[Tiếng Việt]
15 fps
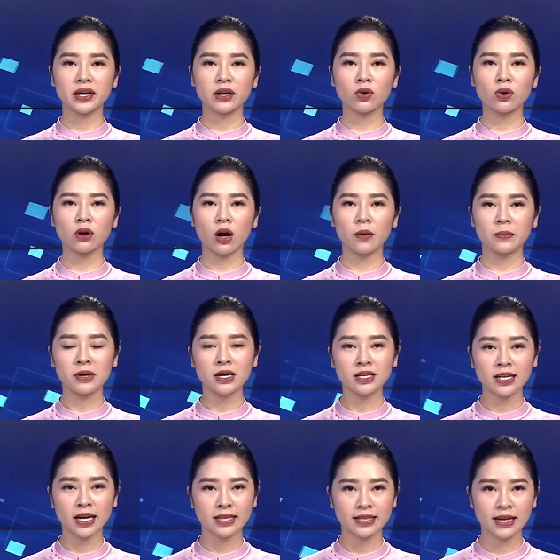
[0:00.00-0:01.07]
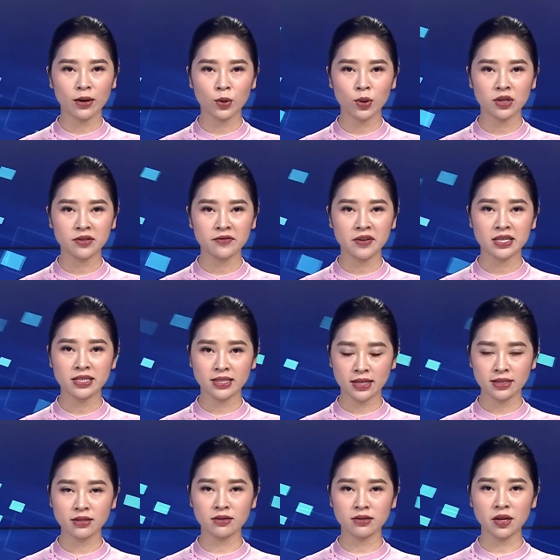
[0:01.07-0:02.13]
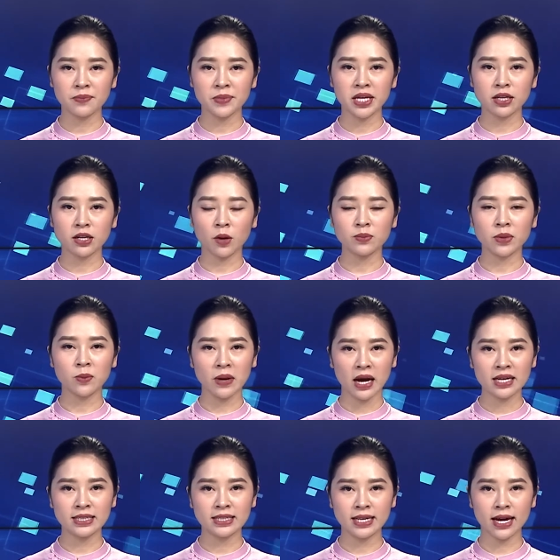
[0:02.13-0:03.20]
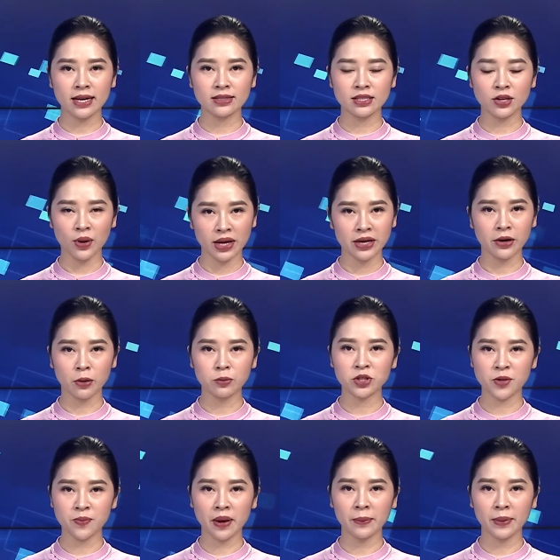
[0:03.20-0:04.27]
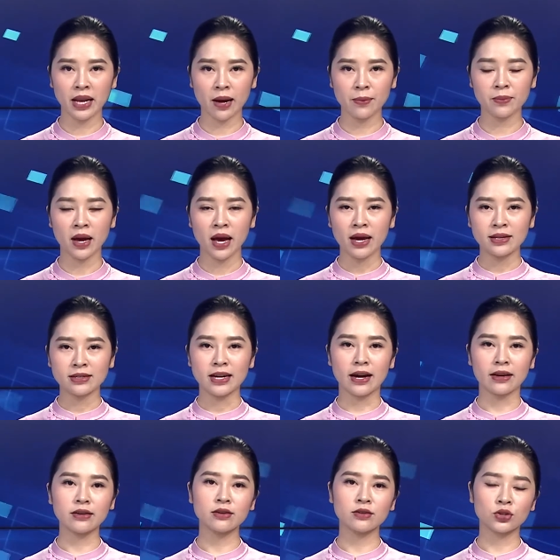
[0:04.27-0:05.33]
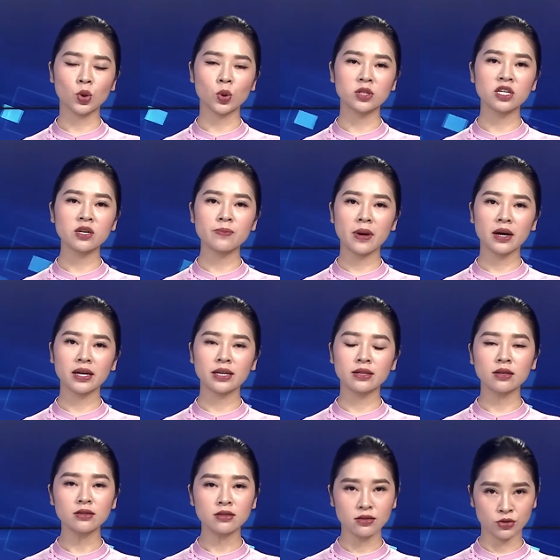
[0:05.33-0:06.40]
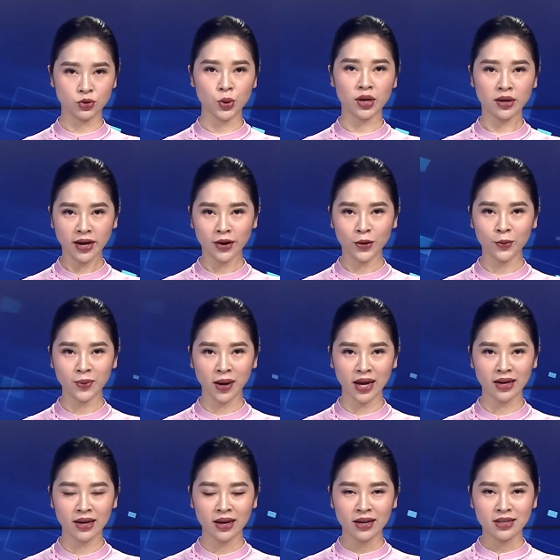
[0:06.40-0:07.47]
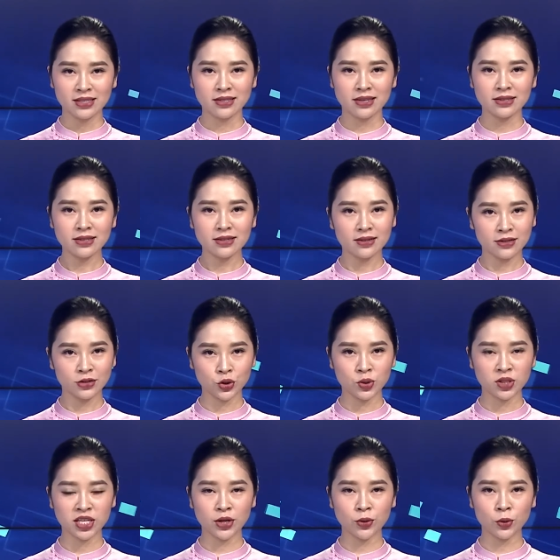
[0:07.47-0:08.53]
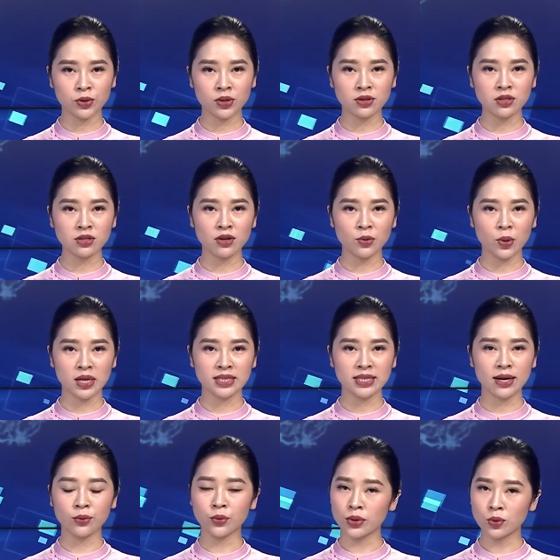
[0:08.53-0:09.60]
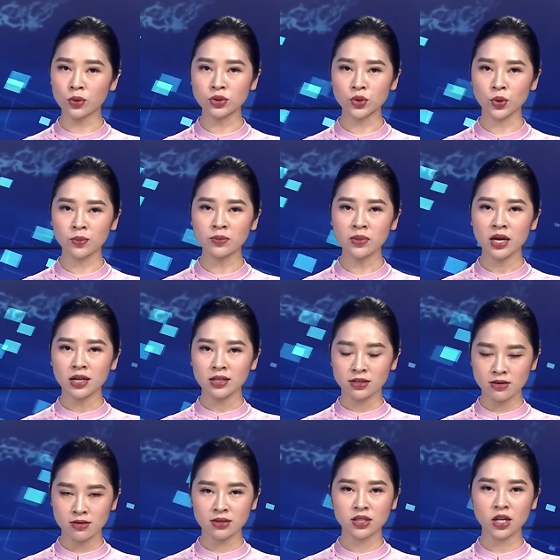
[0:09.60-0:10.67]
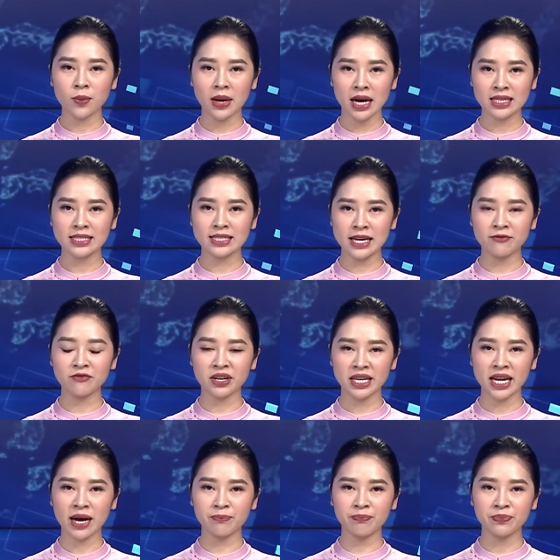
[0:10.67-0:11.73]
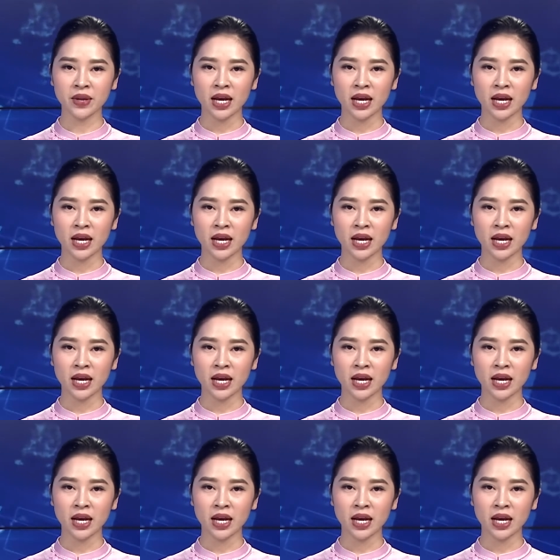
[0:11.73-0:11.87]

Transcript: Cuộc họp liên ngành thảo luận về xây dựng tầm nhìn cộng đồng a sê an sau hai nghìn không trăm hai mươi lăm đã được tổ chức bằng hình thức trực tuyến ngày hôm nay dưới sự chủ trì của Thứ trưởng Ngoại giao Nguyễn Quốc Dũng, trưởng ét o em a sê an Việt Nam.